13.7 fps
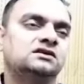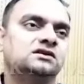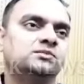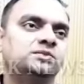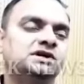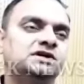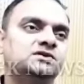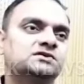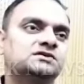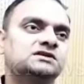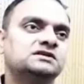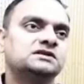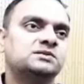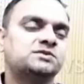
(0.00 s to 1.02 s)
वीडियोस
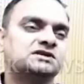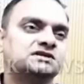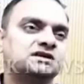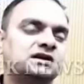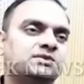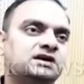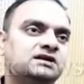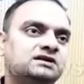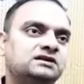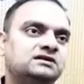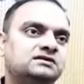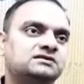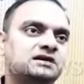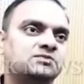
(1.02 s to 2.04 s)
की समीक्षा बैठकें
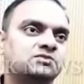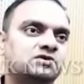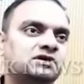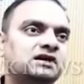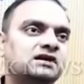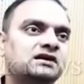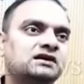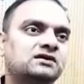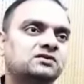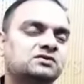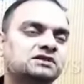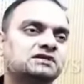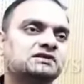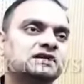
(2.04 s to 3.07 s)
शाम को कर रहे हैं
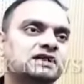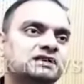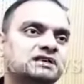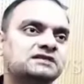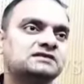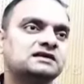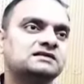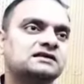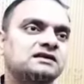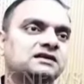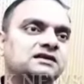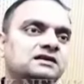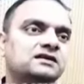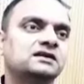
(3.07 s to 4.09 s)
उनकी तैयारी का जायज़ा ले
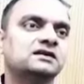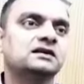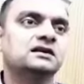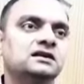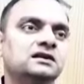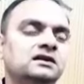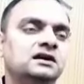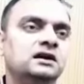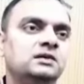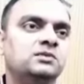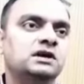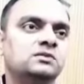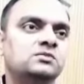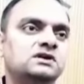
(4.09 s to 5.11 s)
रहे हैं अब
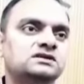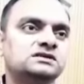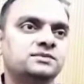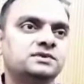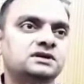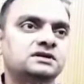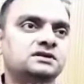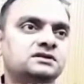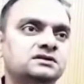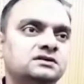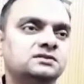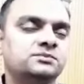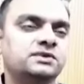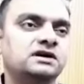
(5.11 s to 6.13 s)
लगभग सभी
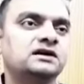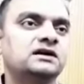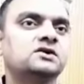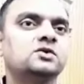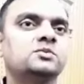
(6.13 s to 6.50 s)
प्रखंडों